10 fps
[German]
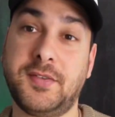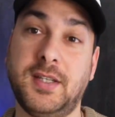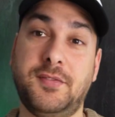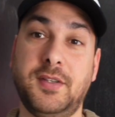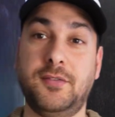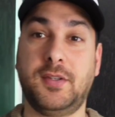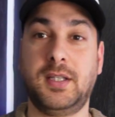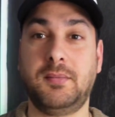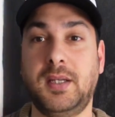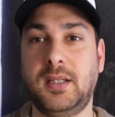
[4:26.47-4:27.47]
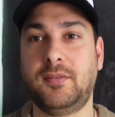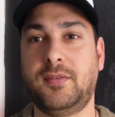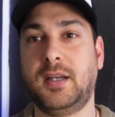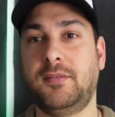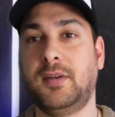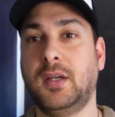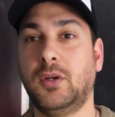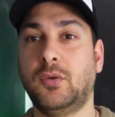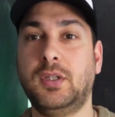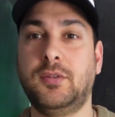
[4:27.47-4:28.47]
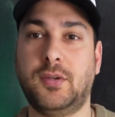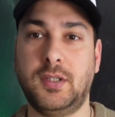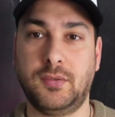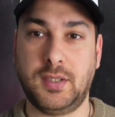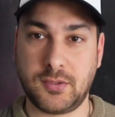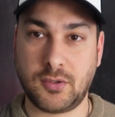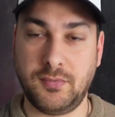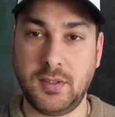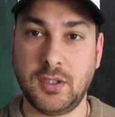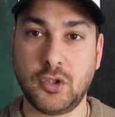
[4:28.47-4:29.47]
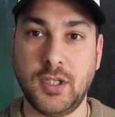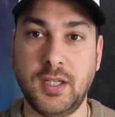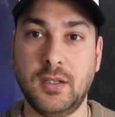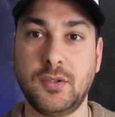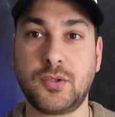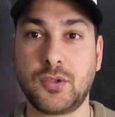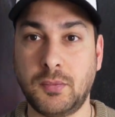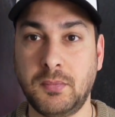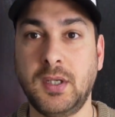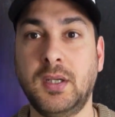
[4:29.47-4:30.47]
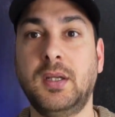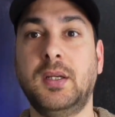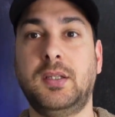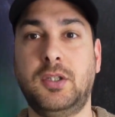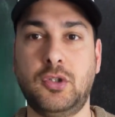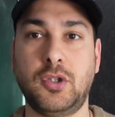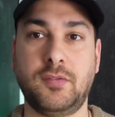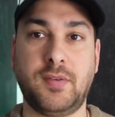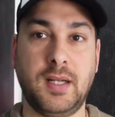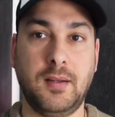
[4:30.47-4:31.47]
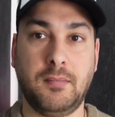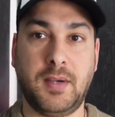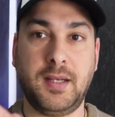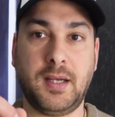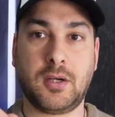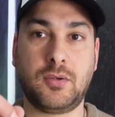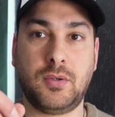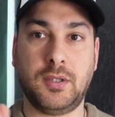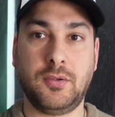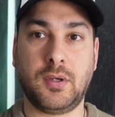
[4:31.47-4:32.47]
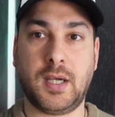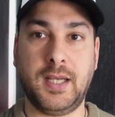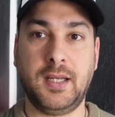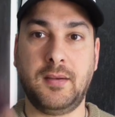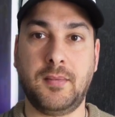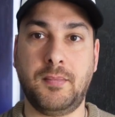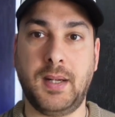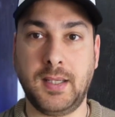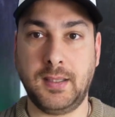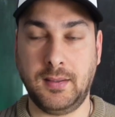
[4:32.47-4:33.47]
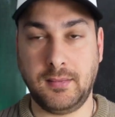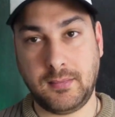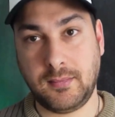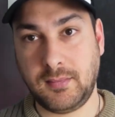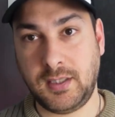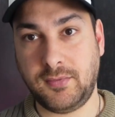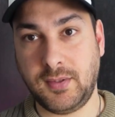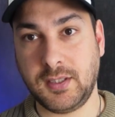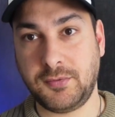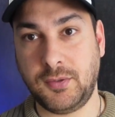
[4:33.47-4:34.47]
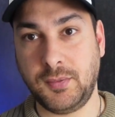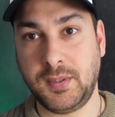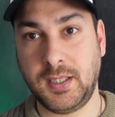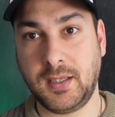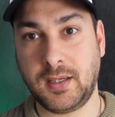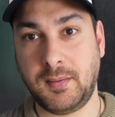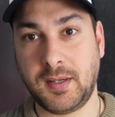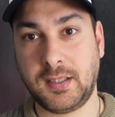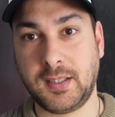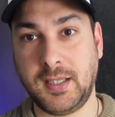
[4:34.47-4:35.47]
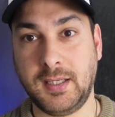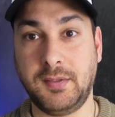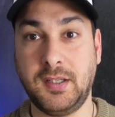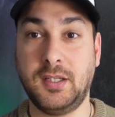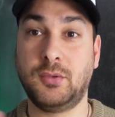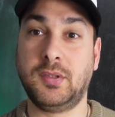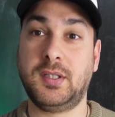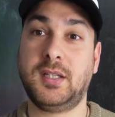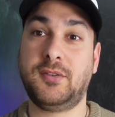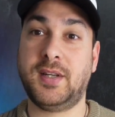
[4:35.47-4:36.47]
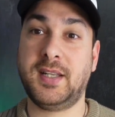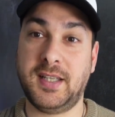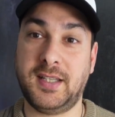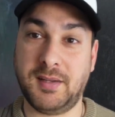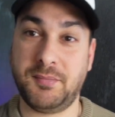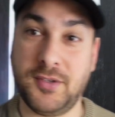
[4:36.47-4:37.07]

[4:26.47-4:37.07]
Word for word: war der Fit von dem 85 Hoodie, Freunde. Und jetzt kommen wir schnell zum T-Shirt, weil mein Akku hat nur noch einen Balken. Ich will das Video mit der Kamera drehen, damit ihr eine gute Qualität habt,